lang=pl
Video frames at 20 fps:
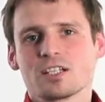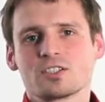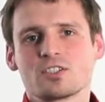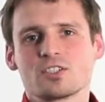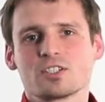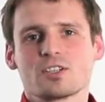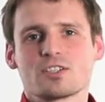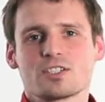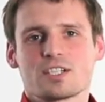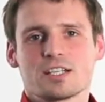
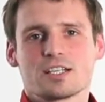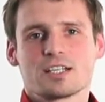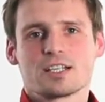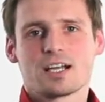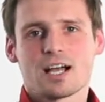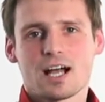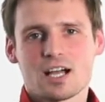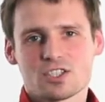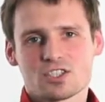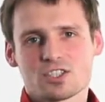który doceni
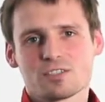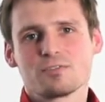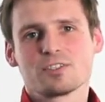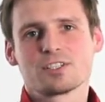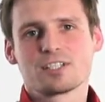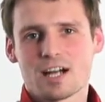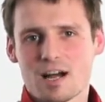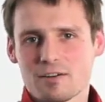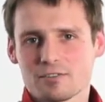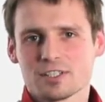każdy
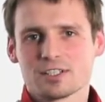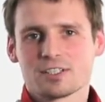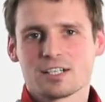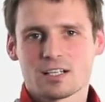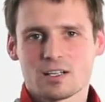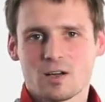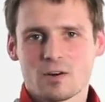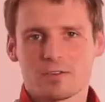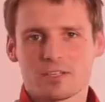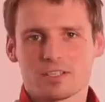wytrawny
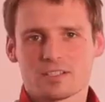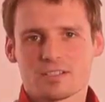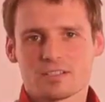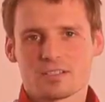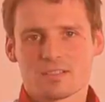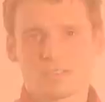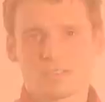tradowiec.